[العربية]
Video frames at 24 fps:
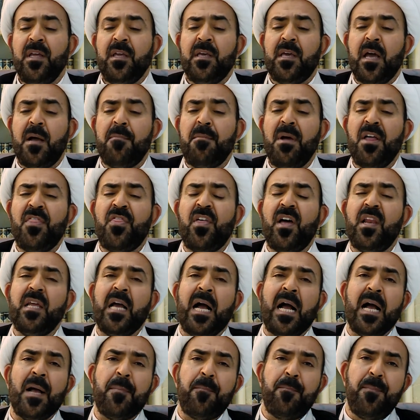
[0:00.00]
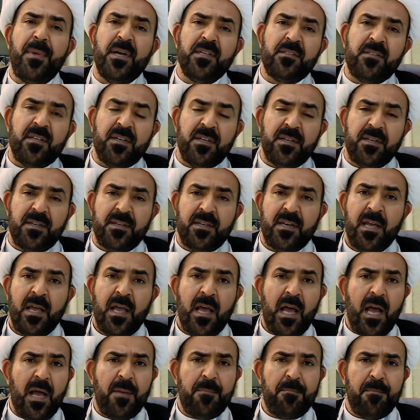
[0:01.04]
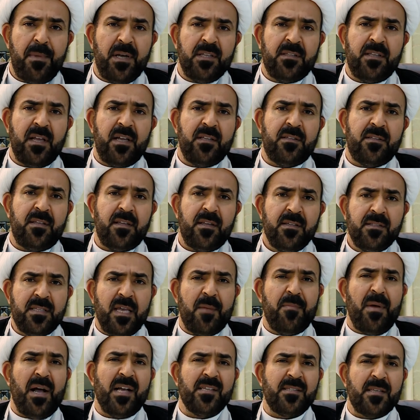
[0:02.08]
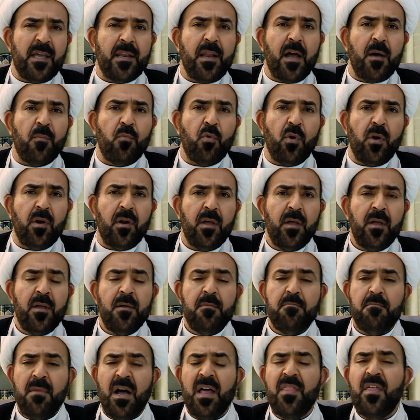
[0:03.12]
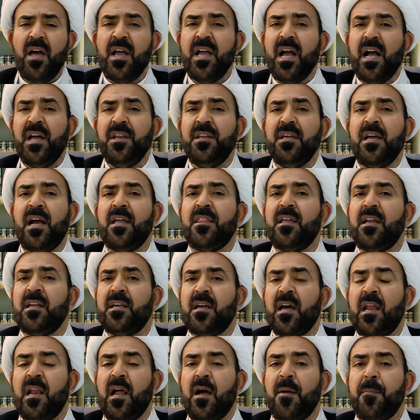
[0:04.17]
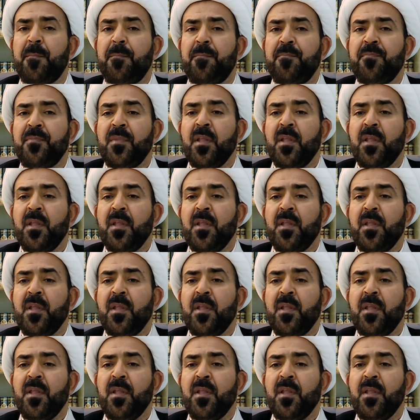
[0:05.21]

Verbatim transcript: كمثل حبه انبتت سبع سنابل ماذا يعني هذا الكلام